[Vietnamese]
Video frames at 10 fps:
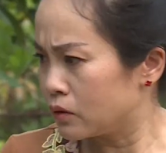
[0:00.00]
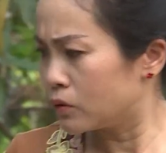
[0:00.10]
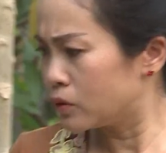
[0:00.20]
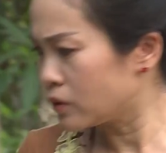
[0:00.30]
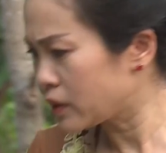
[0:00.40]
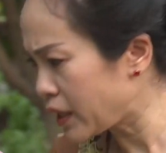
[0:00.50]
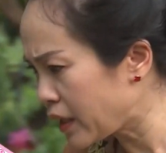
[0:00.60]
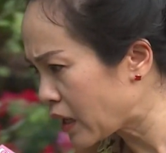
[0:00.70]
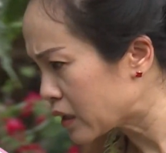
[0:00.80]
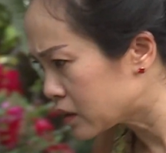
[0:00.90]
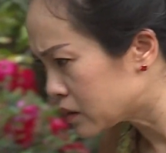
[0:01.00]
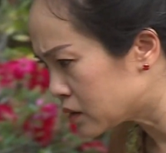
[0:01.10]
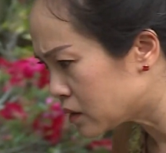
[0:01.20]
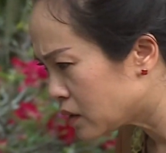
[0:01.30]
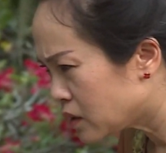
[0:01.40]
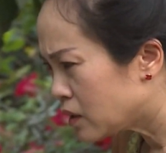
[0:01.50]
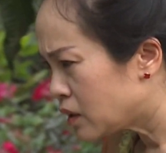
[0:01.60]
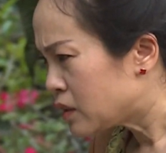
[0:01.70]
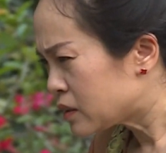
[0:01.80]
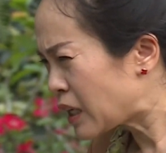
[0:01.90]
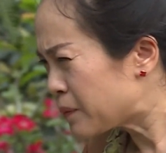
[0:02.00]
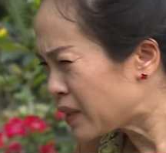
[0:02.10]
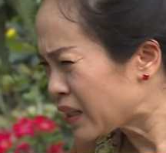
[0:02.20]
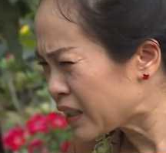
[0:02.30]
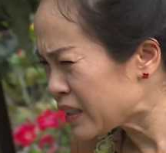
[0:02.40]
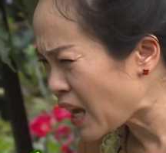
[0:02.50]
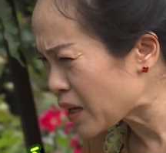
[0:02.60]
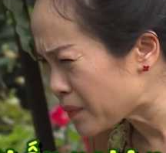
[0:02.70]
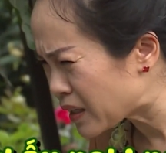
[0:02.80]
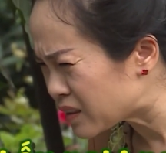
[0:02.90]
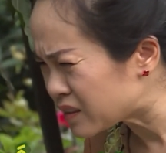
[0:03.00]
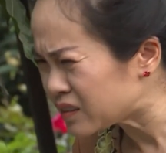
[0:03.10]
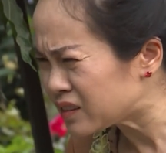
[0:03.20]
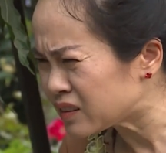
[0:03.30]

Ủa nó nghe nè, sao bữa nay cái dáng mày nó nó